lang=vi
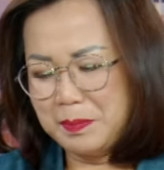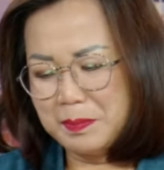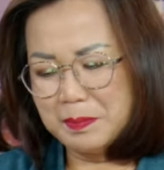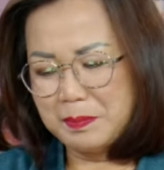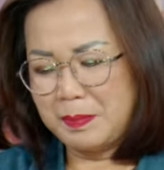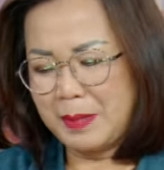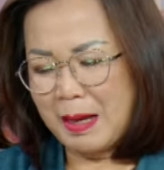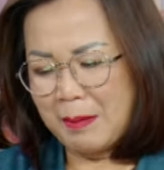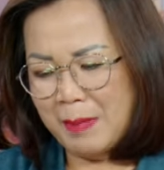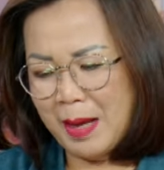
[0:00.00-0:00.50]

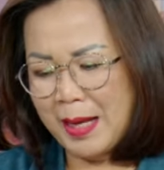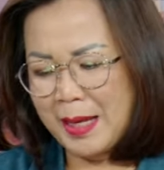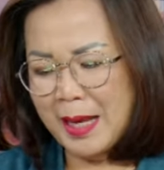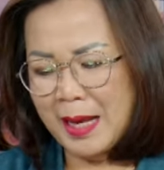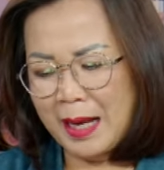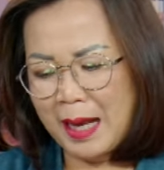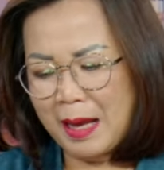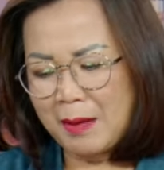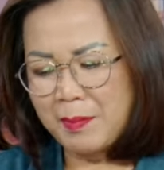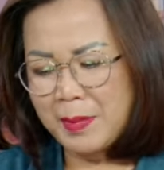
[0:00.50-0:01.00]
Năm
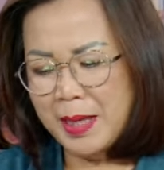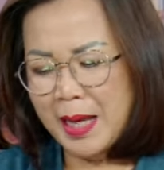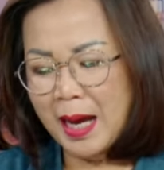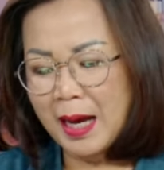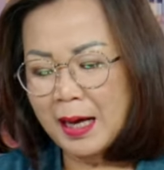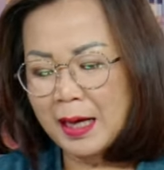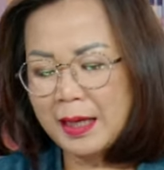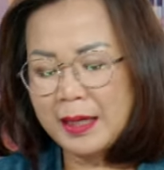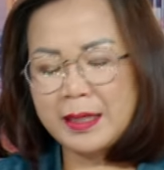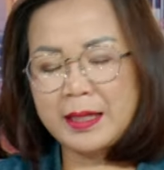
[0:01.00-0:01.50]

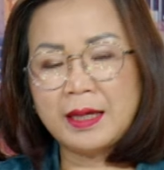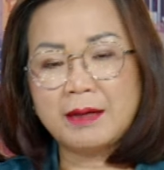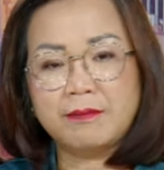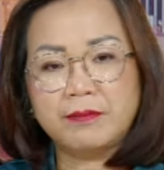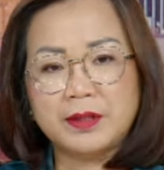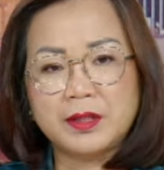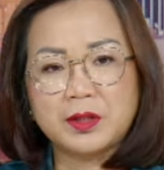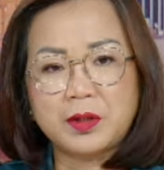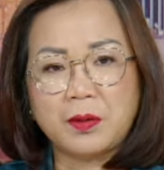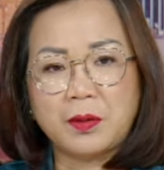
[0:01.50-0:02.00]
2022 á,
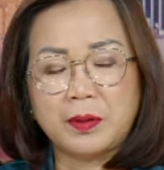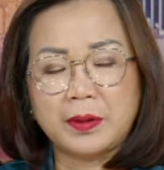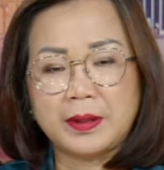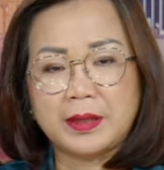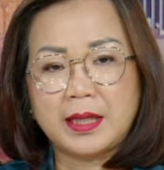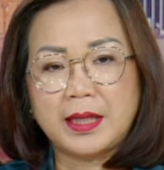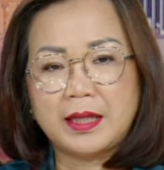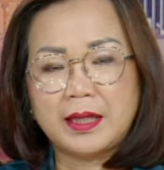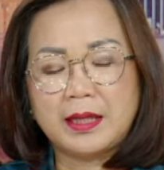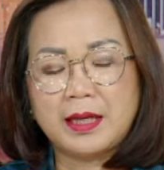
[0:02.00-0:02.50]
vừa rồi
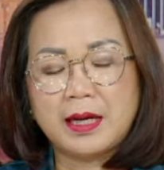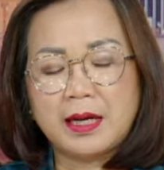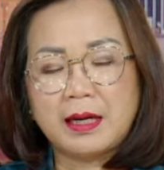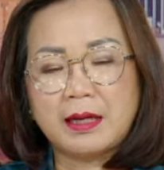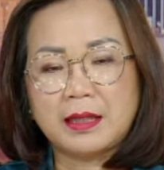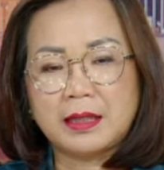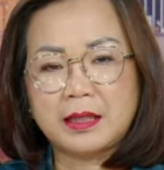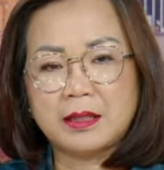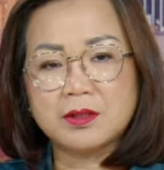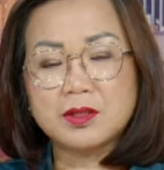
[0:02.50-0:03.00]
thì
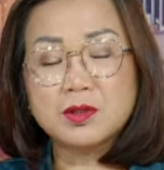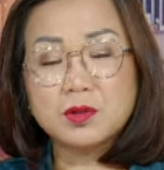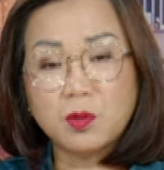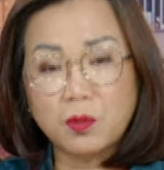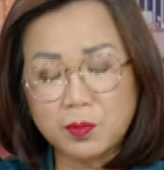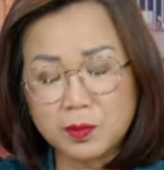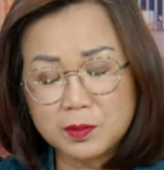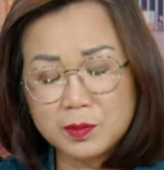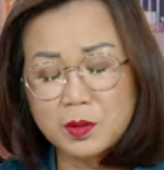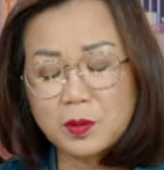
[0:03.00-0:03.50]
nó sụt
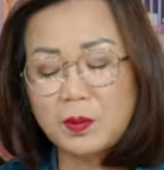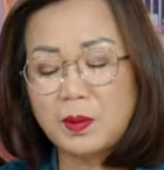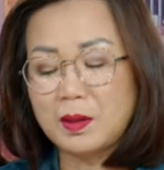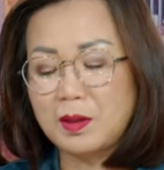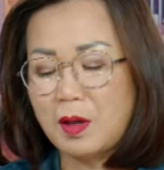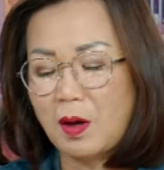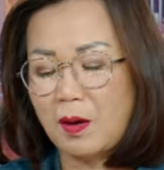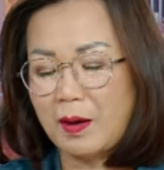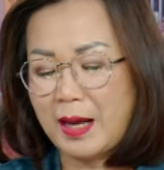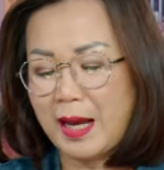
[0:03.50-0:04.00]
xuống
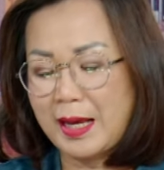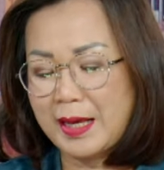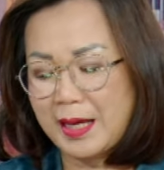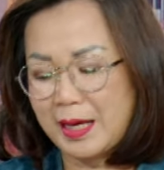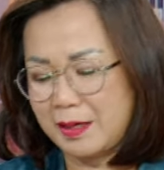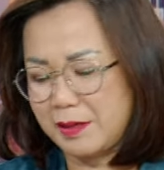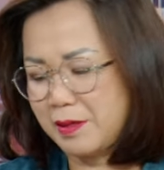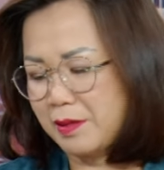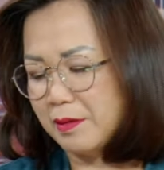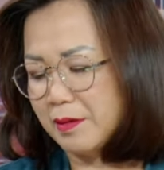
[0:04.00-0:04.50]
còn
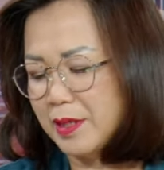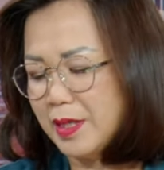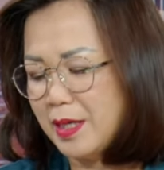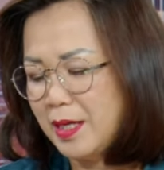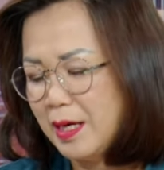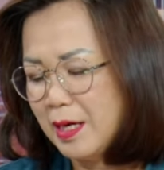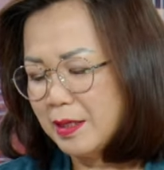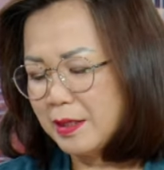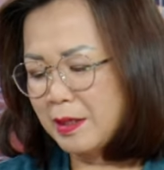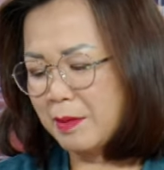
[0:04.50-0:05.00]
2.500,
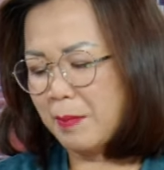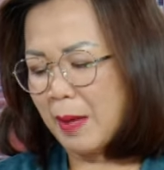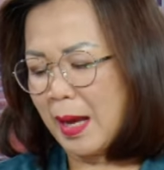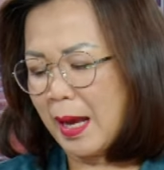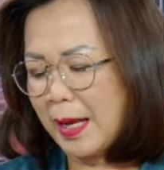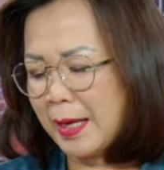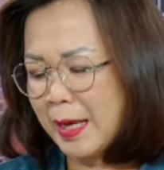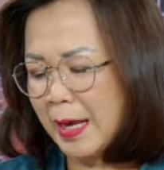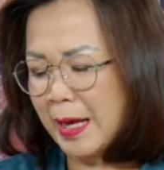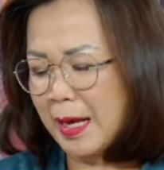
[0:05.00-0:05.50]
nhưng mà
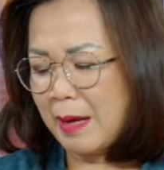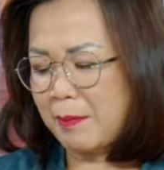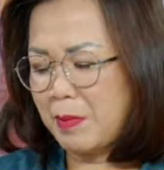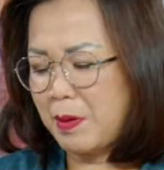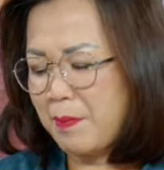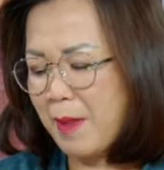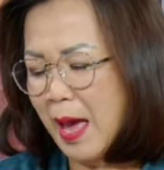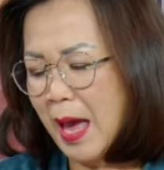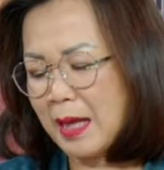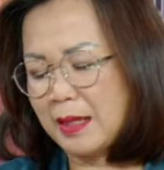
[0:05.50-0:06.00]

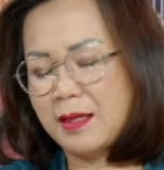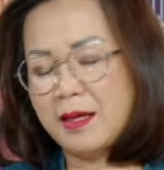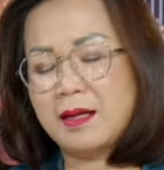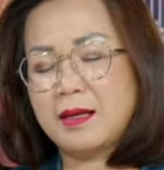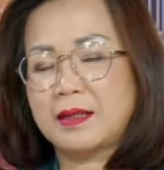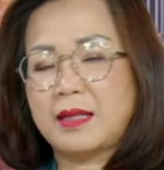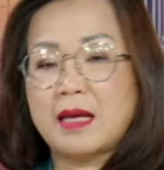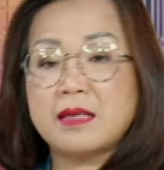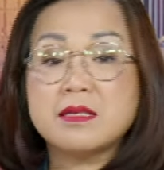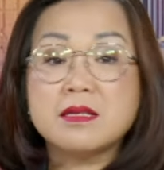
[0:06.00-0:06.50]
2023 thì
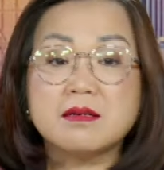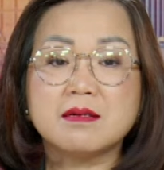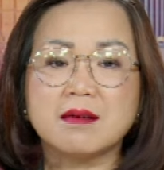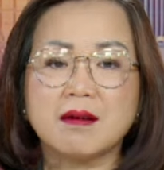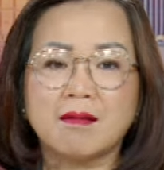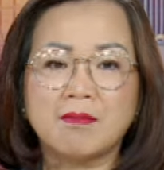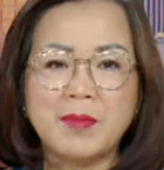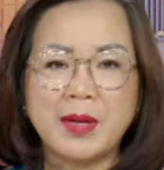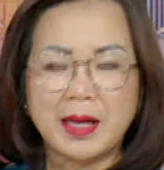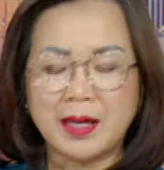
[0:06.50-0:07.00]
người ta chưa
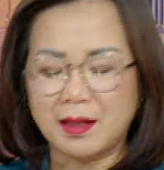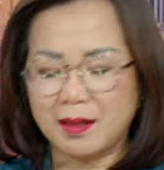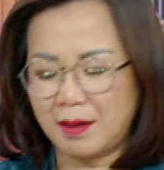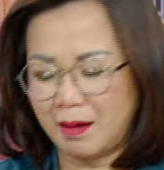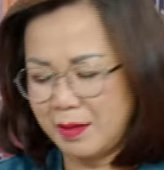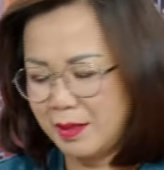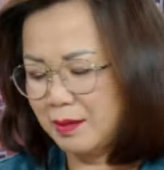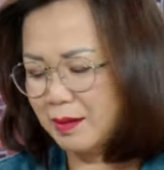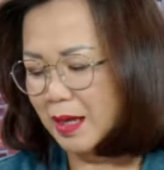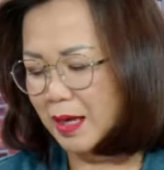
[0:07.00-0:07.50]
có biết nó
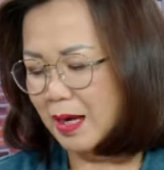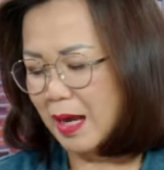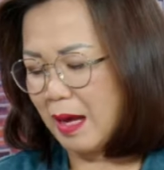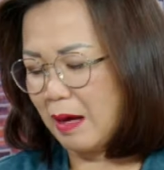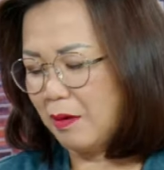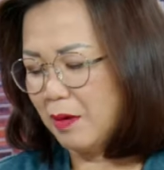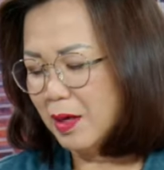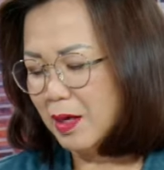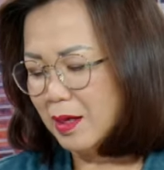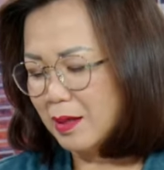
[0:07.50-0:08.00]
như thế
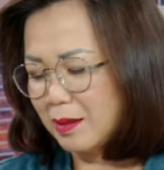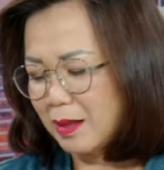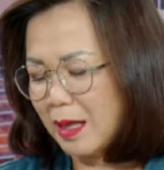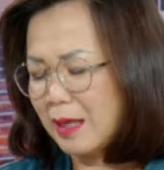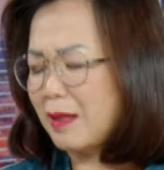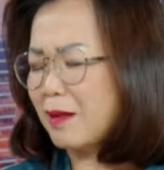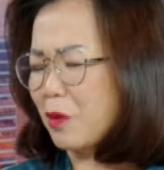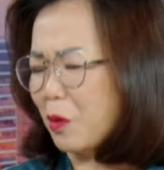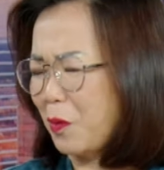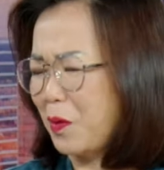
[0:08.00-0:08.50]
nào. Thấy
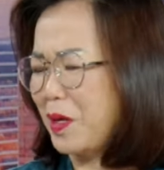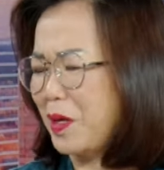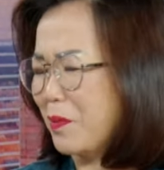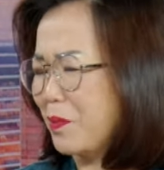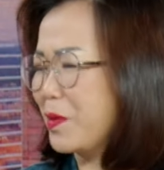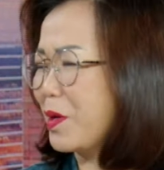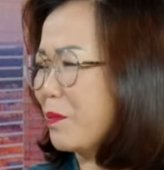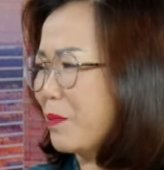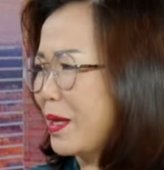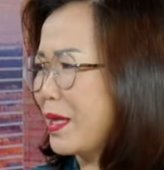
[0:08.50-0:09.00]
tội nghiệp
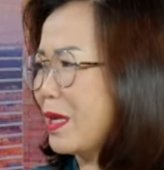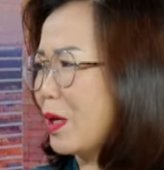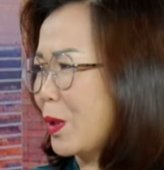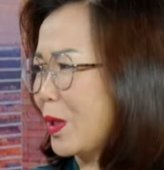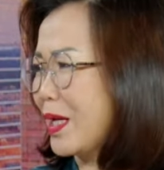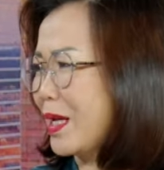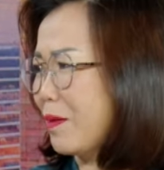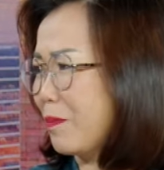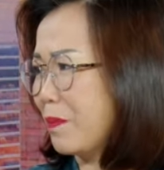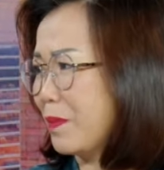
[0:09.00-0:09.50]
cho mấy
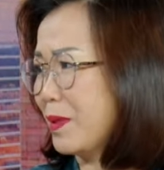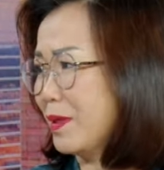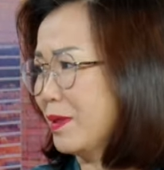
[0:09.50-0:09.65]
doanh nghiệp,